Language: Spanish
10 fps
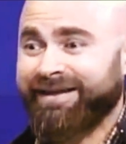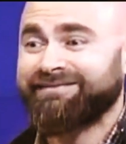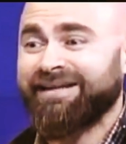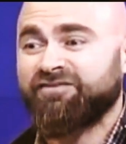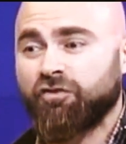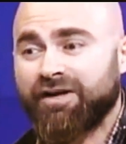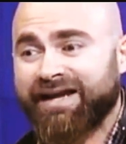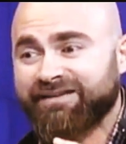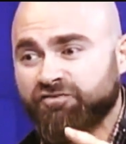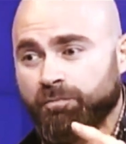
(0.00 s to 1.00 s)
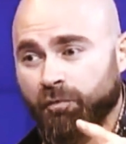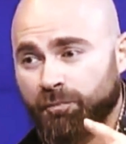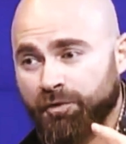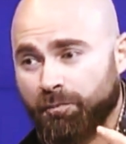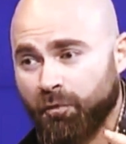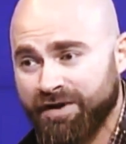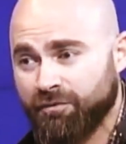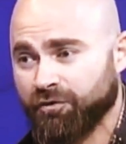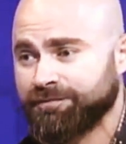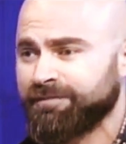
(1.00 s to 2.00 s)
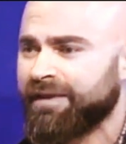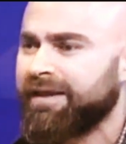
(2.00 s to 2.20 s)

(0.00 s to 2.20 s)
que traicionan a su propio pueblo,